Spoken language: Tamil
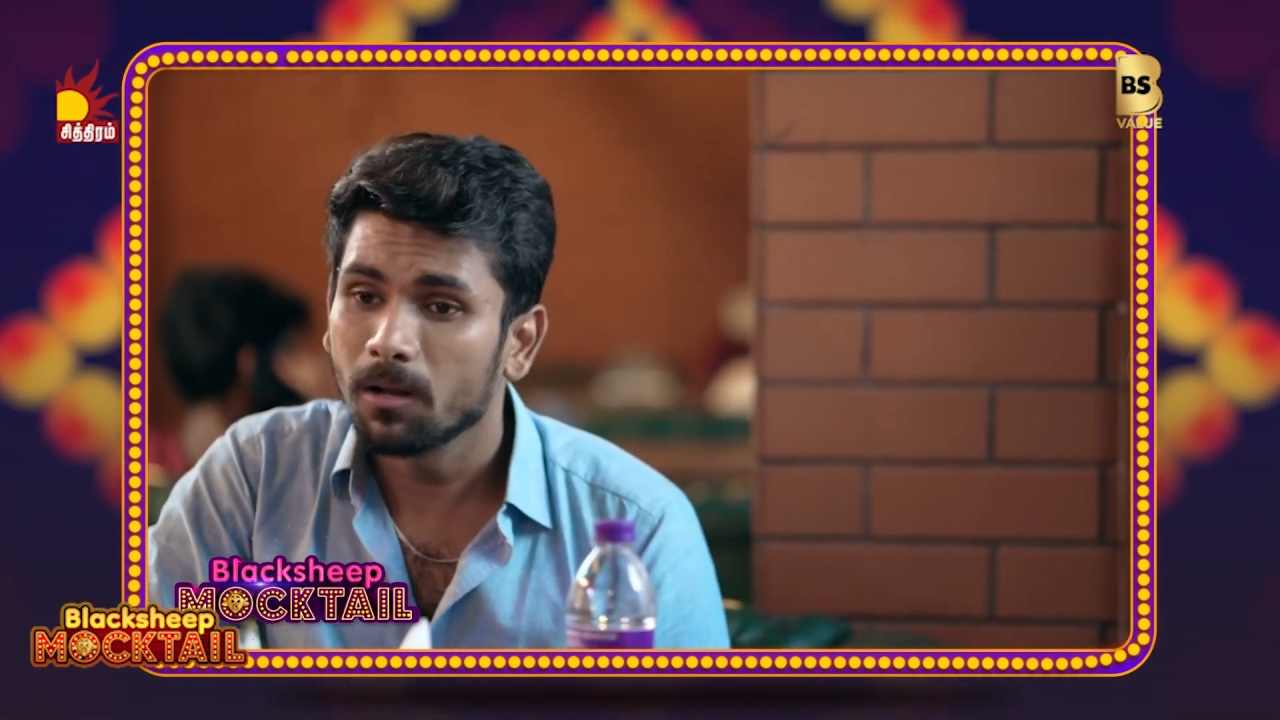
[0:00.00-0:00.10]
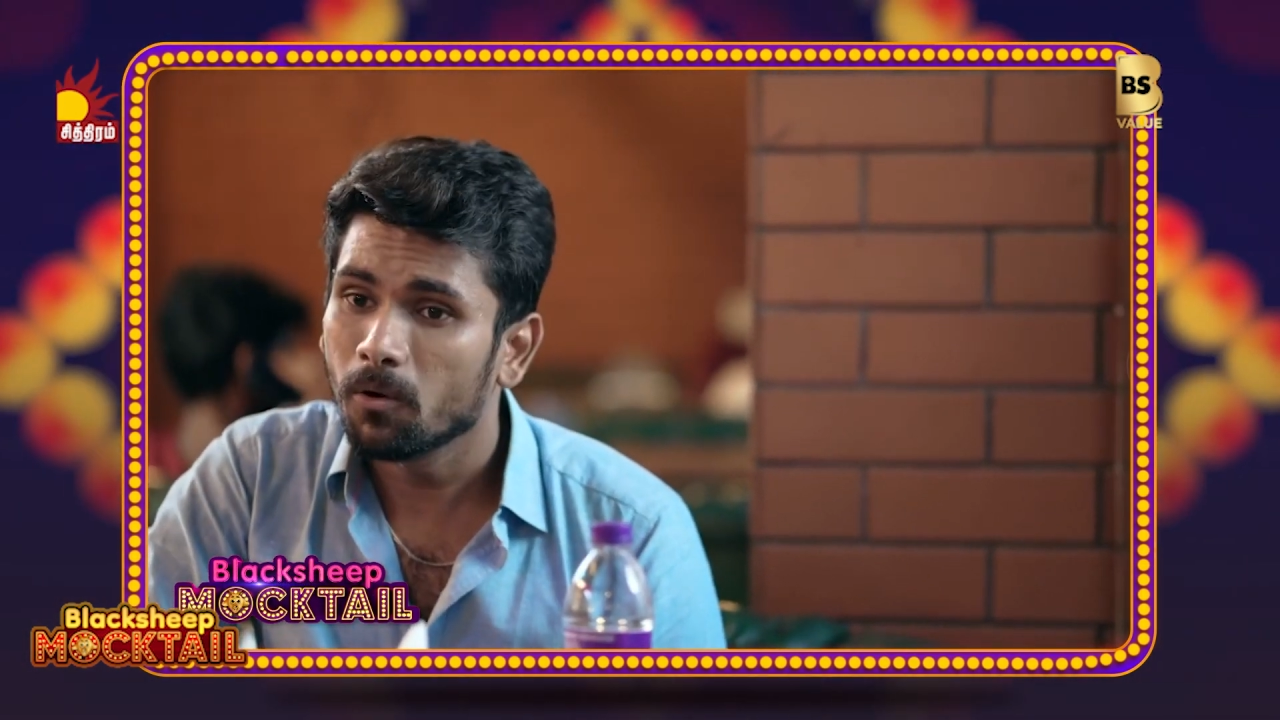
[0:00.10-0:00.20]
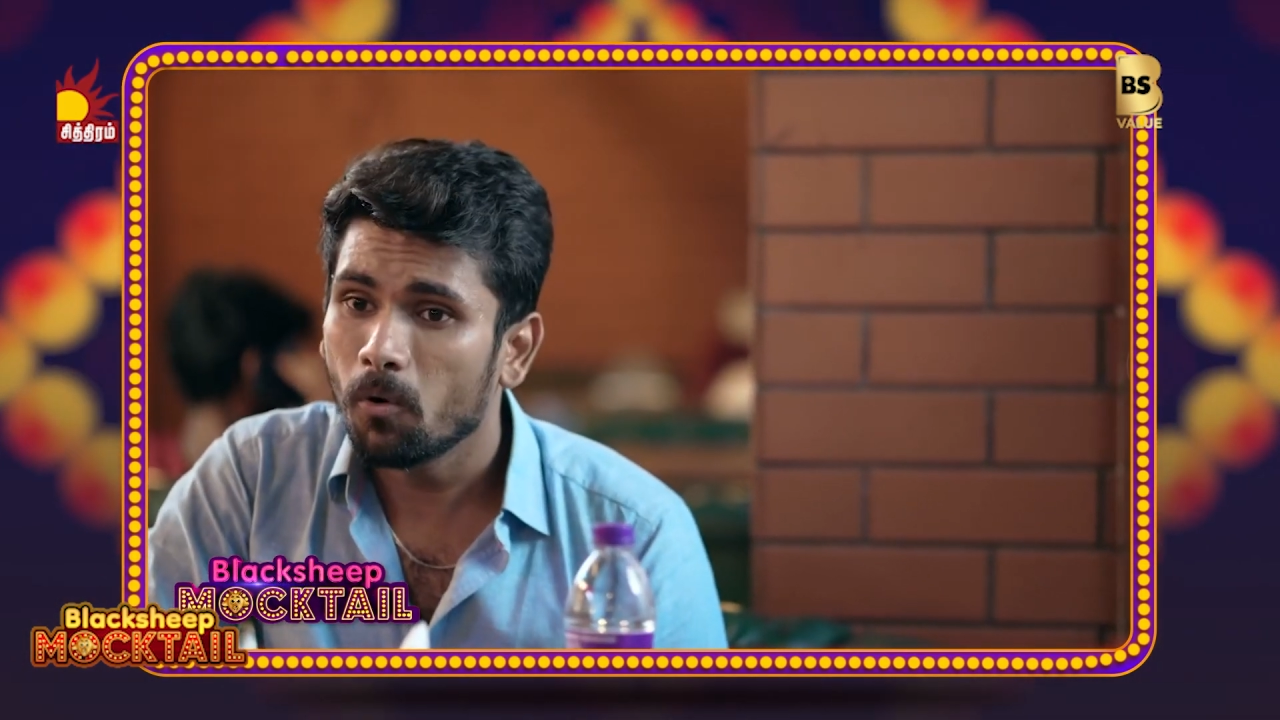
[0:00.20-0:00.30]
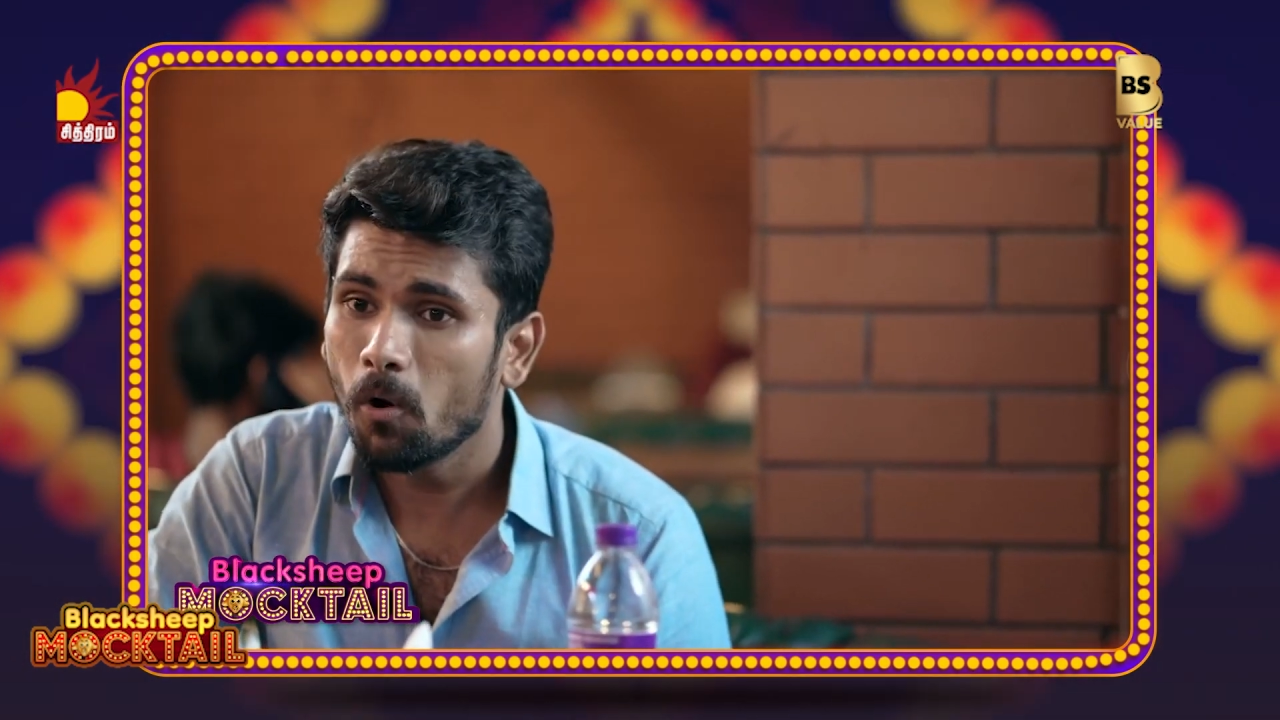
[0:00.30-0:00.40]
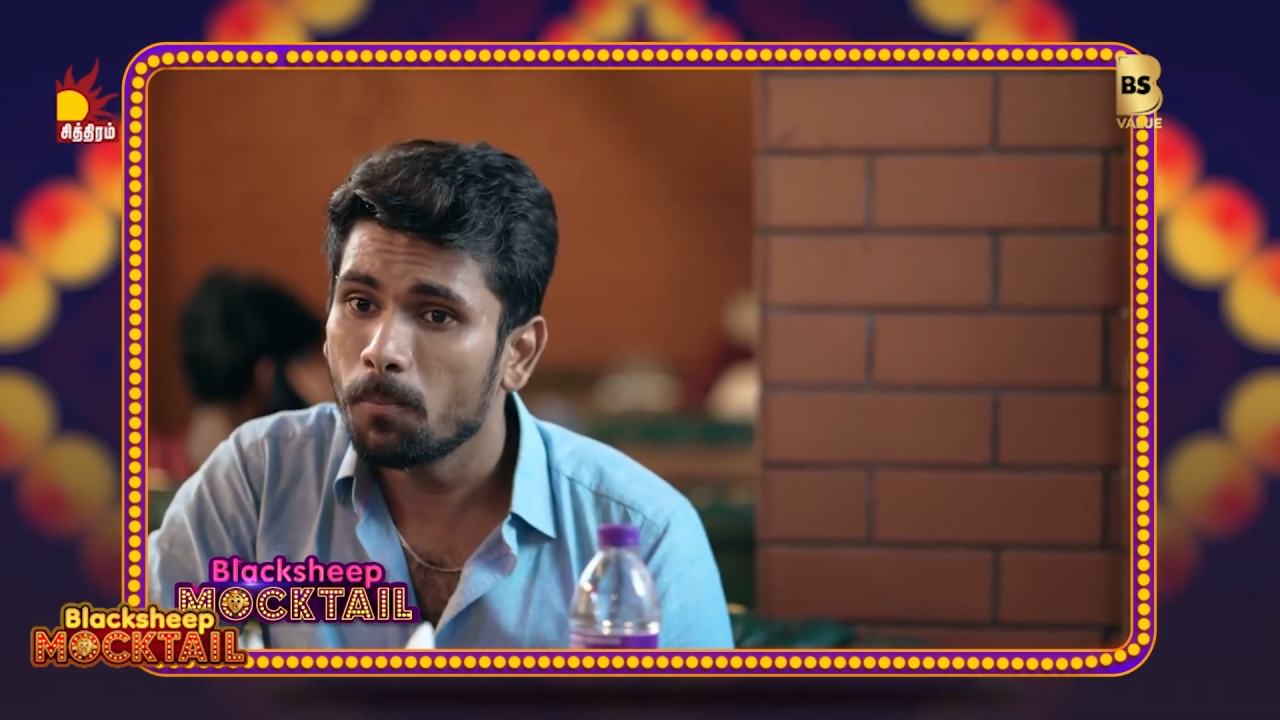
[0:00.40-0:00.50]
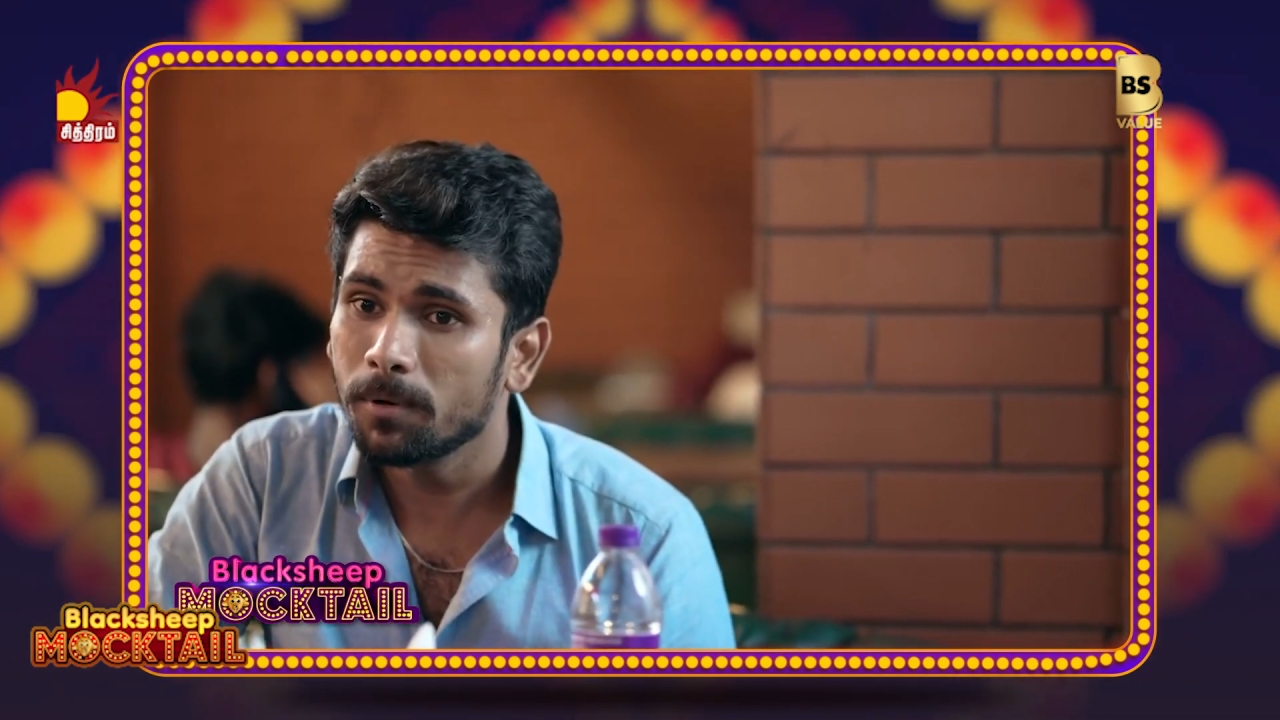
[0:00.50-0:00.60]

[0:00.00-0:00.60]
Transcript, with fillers: அன்றைக்கி நான்